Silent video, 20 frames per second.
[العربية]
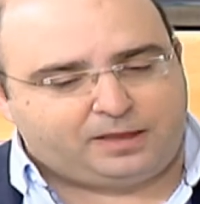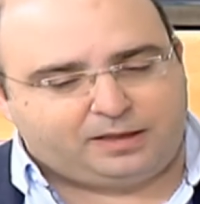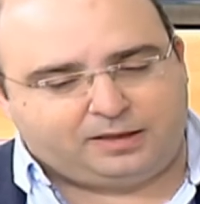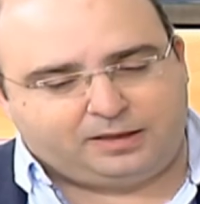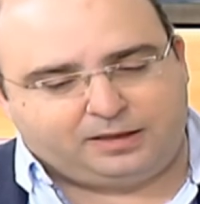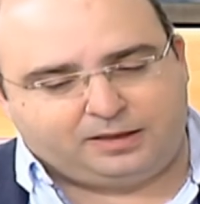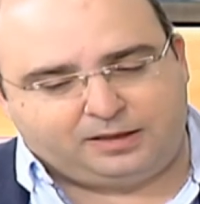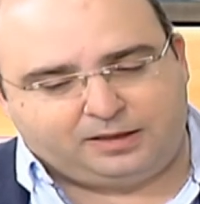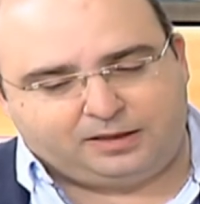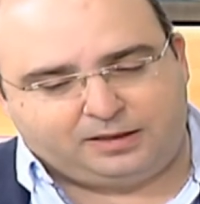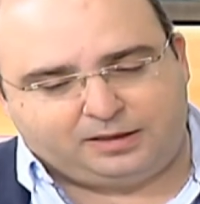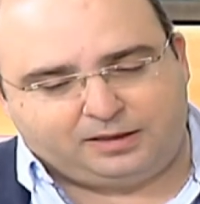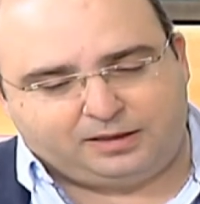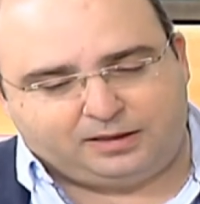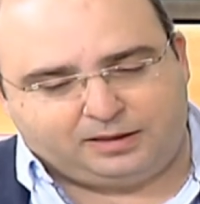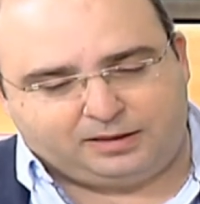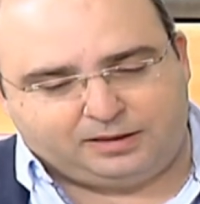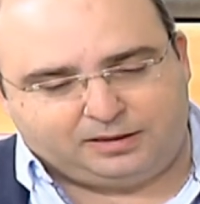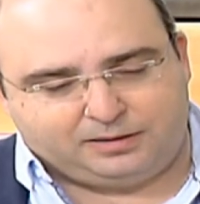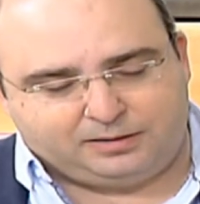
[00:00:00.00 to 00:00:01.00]

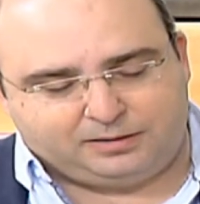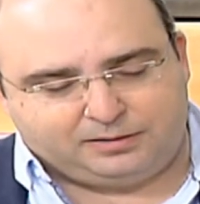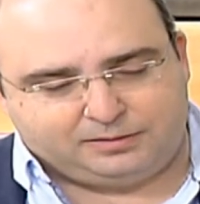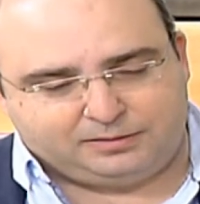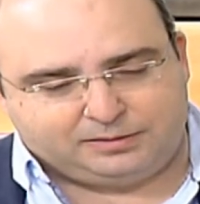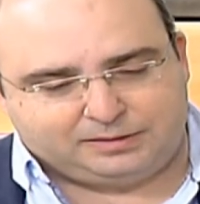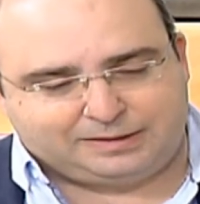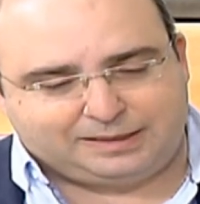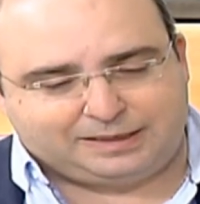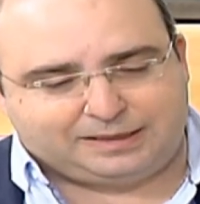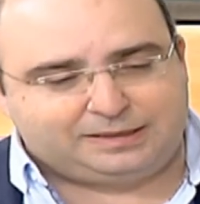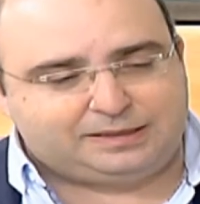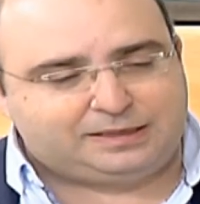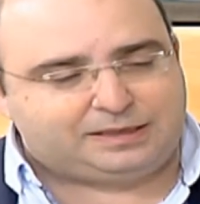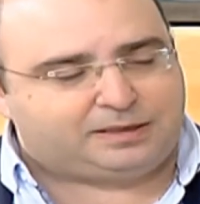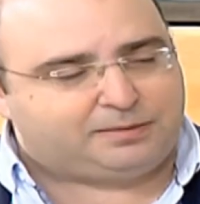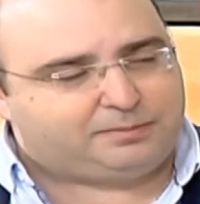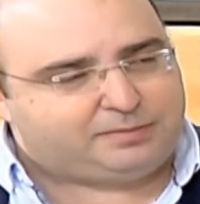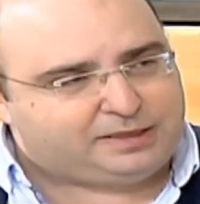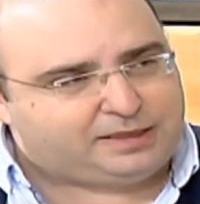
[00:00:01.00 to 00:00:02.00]
آه،
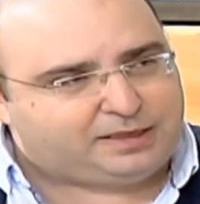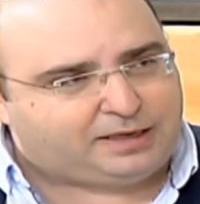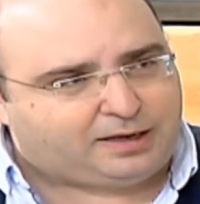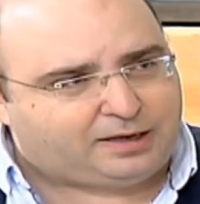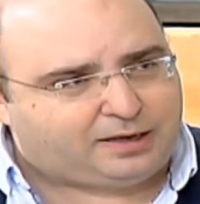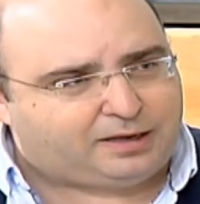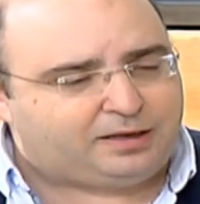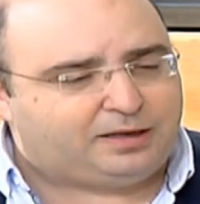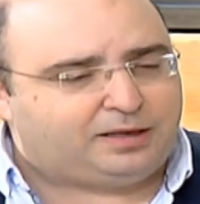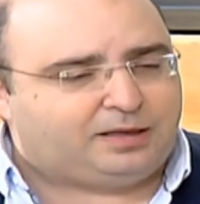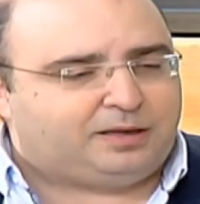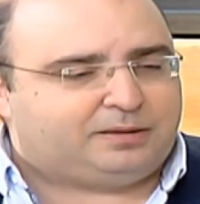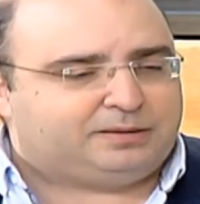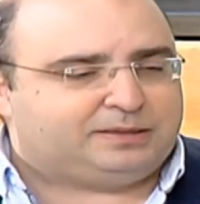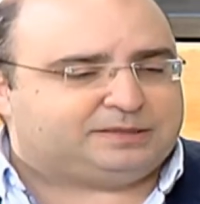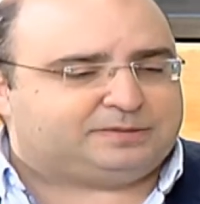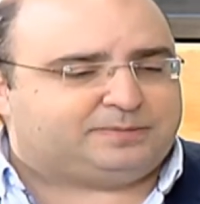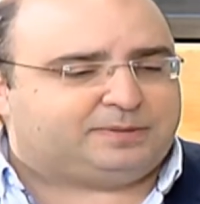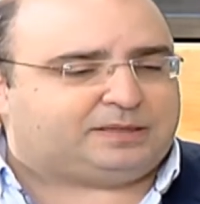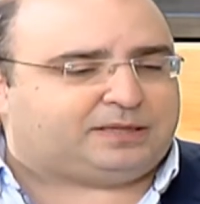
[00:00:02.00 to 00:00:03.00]
تكنيك منيحه
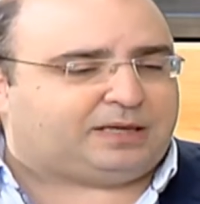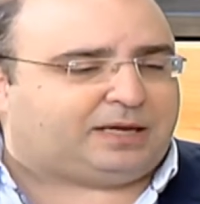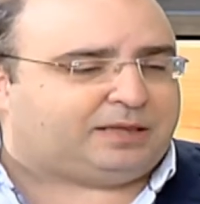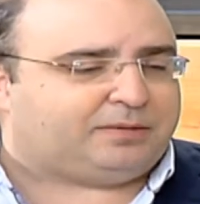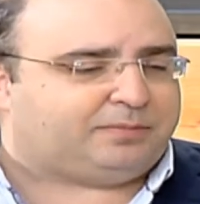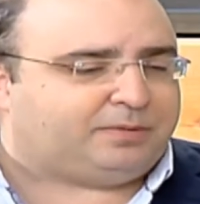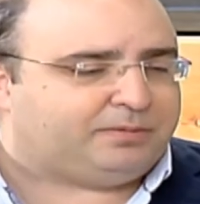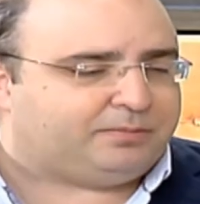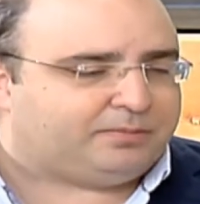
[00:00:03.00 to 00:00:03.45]
نسبتها 40%